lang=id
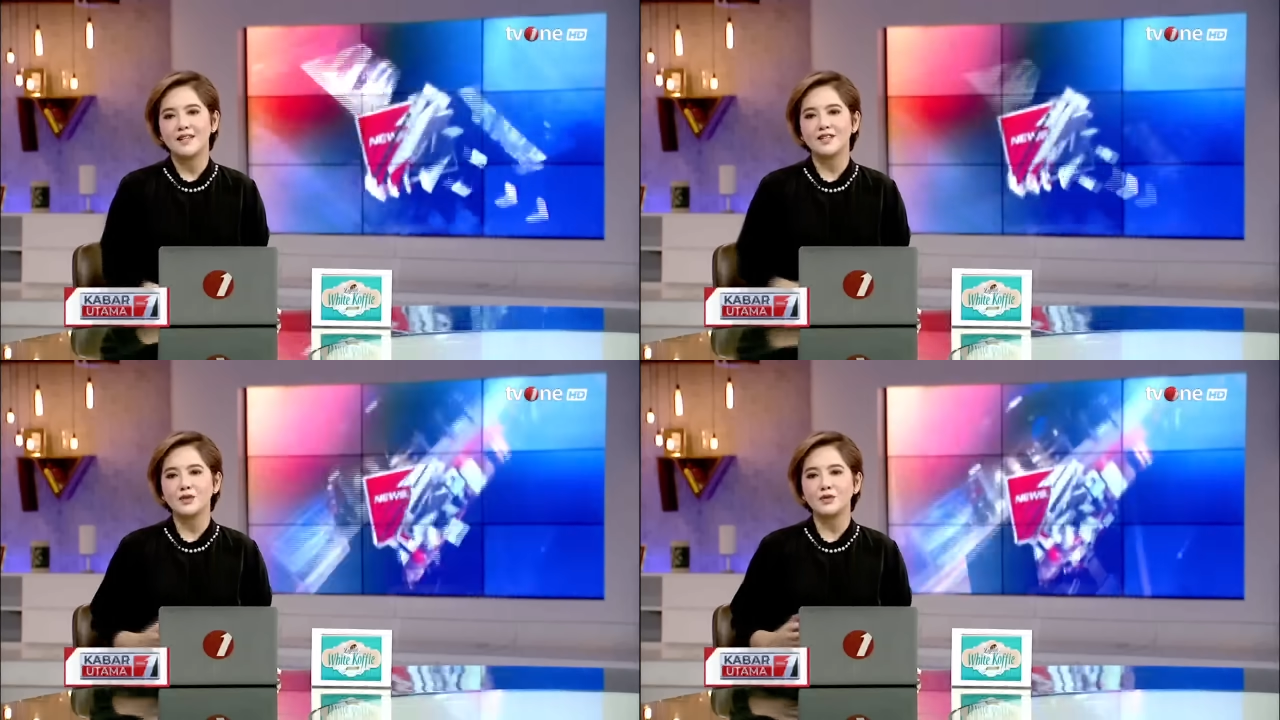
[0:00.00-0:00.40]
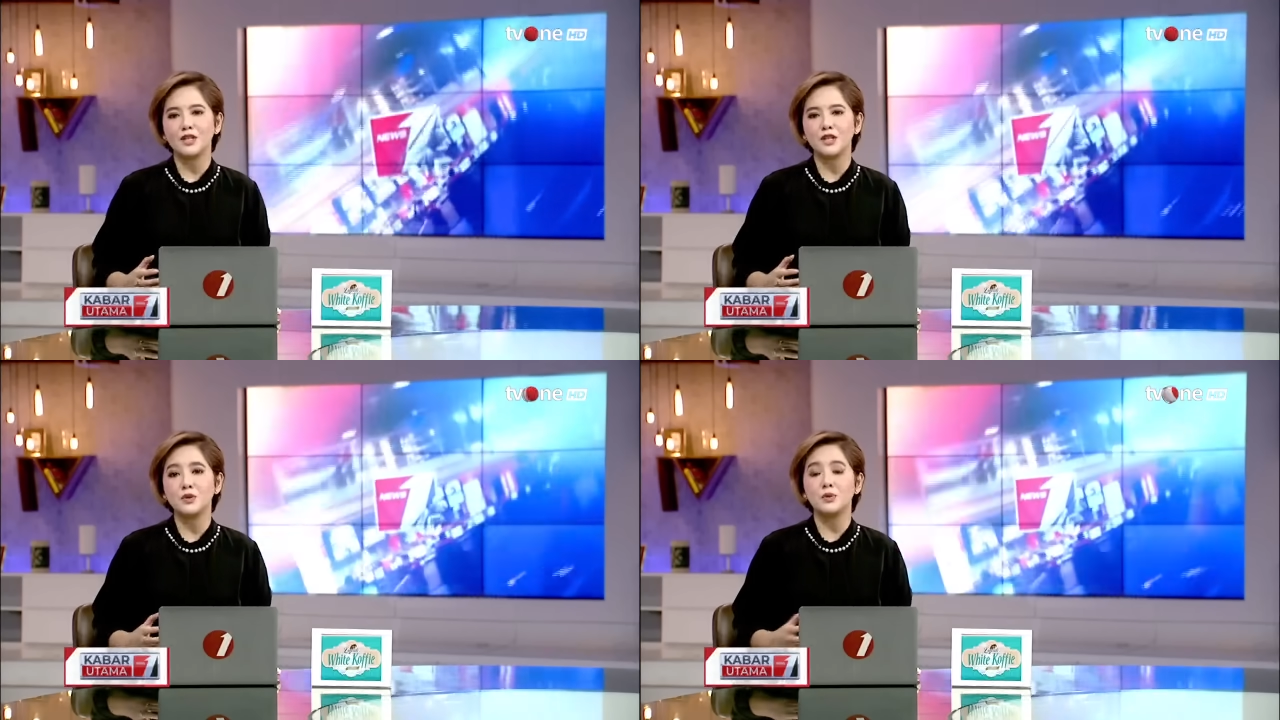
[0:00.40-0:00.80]
Nah satu
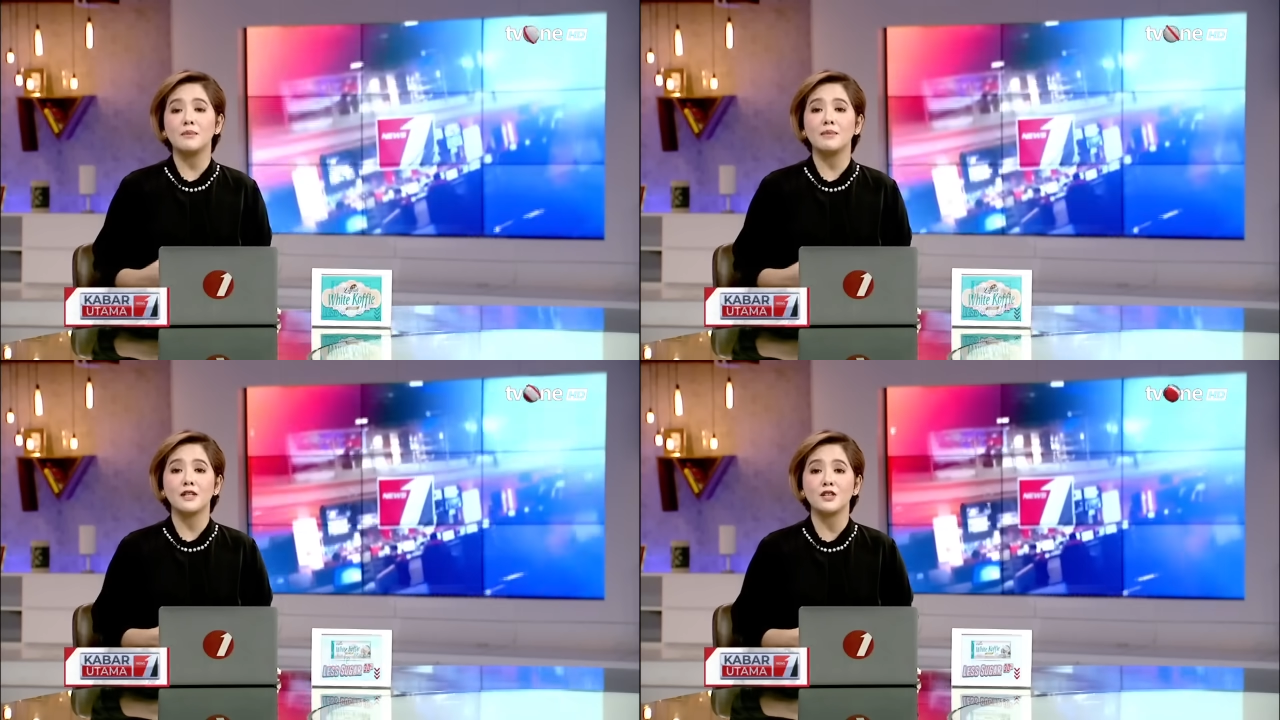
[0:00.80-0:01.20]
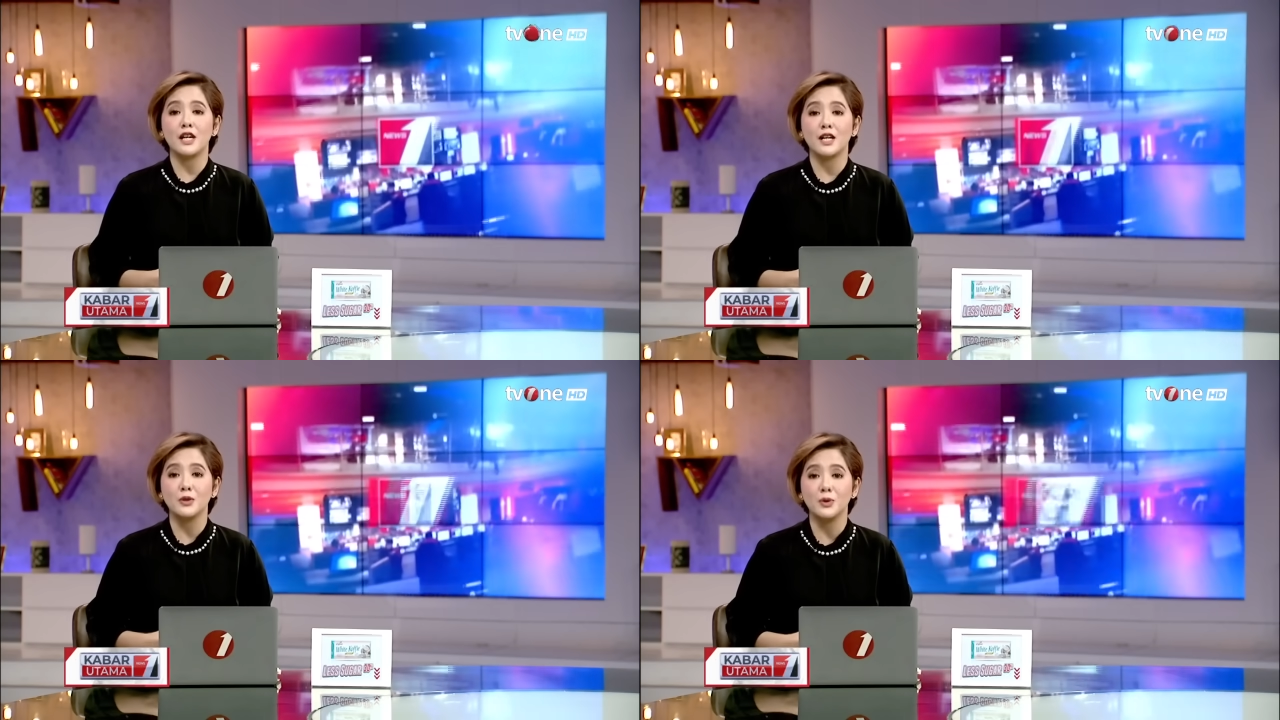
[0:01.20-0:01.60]
dari dua bank
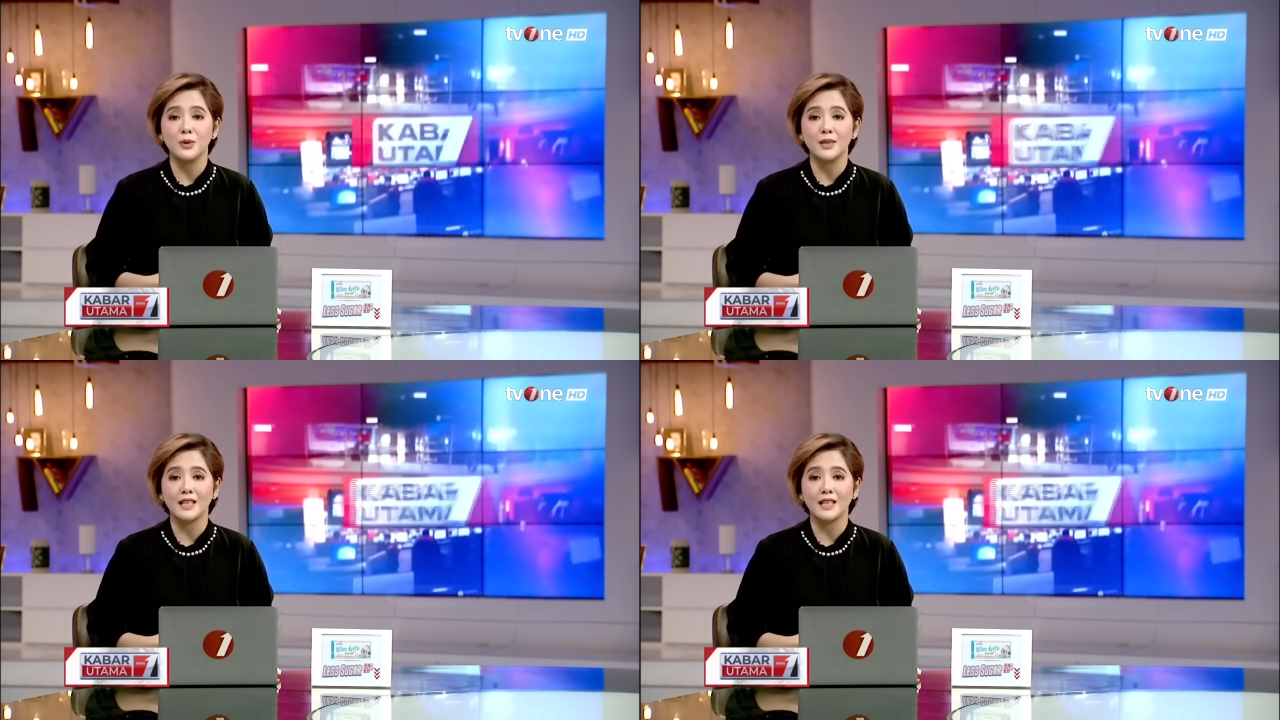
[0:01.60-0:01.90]
jago